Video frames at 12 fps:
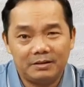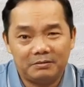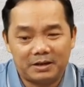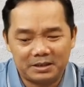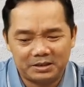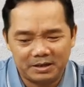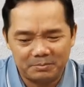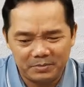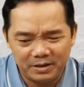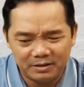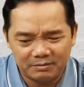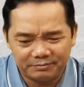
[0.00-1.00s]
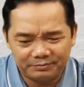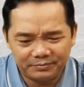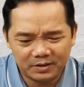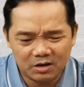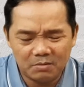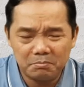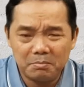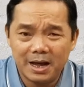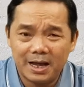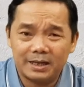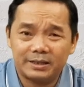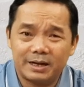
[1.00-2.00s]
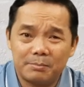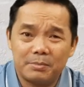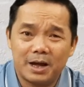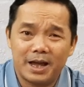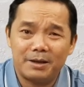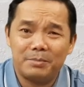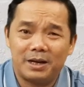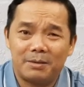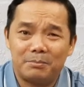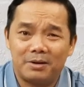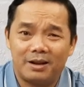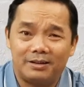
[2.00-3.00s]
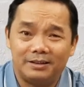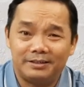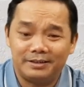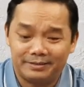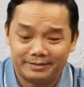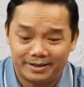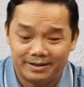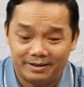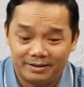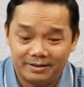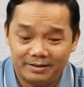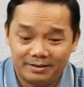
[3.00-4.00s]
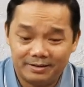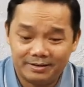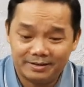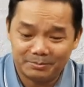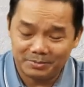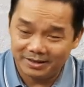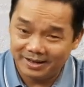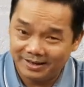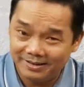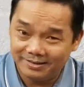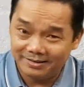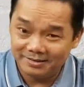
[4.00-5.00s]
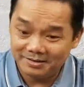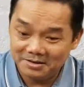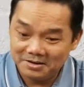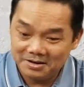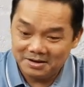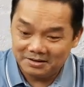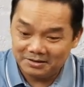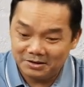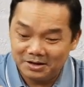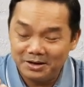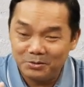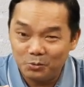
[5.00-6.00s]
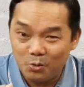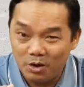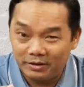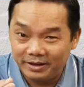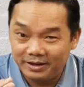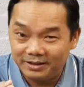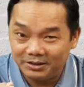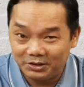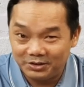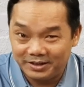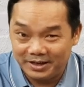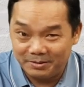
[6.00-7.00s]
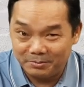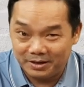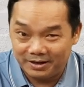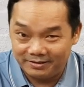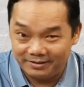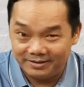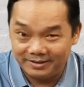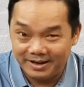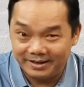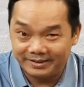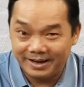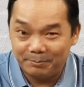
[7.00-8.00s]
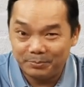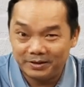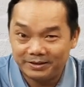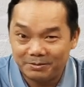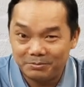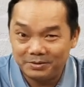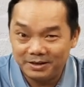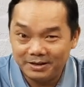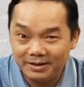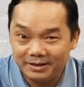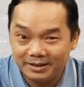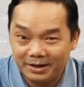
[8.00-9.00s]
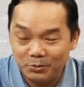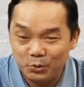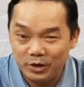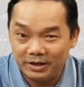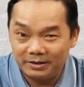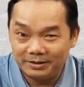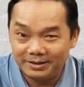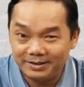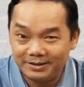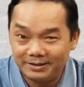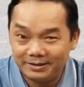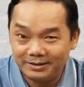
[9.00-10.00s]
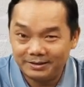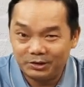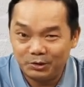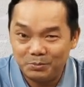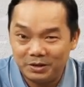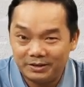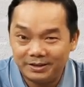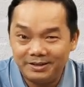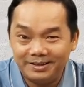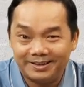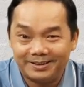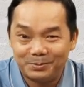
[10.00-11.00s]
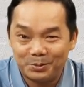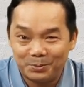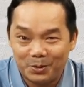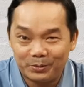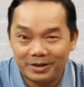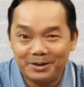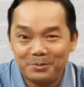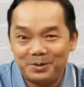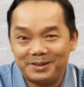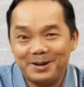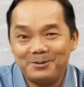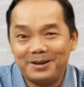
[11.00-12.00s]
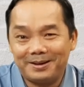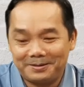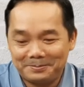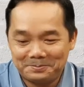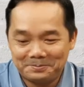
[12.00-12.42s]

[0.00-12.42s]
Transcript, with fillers: Và anh chị em biết không, có 325 lời tiên tri trong Kinh Thánh. Nó liên quan đến cái sự kiện mà được đề cập ở trong Khải Huyền chương 19 từ câu 11 đến câu 16 đây đó.